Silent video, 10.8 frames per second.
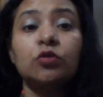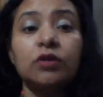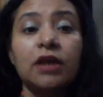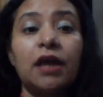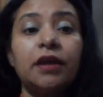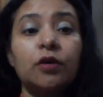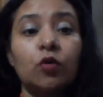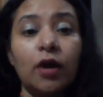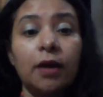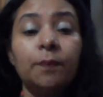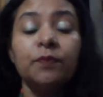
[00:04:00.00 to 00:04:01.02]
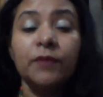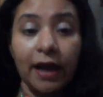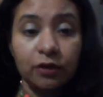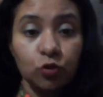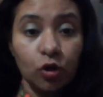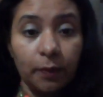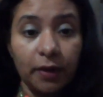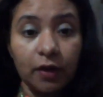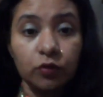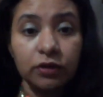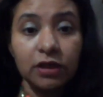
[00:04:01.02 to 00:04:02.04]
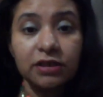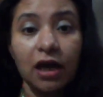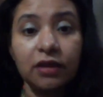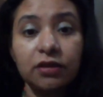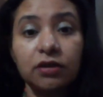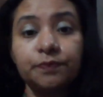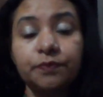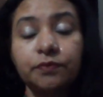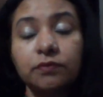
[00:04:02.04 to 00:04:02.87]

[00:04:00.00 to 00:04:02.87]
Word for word: तो कहने को है एक्चुअली में उनके साथ जो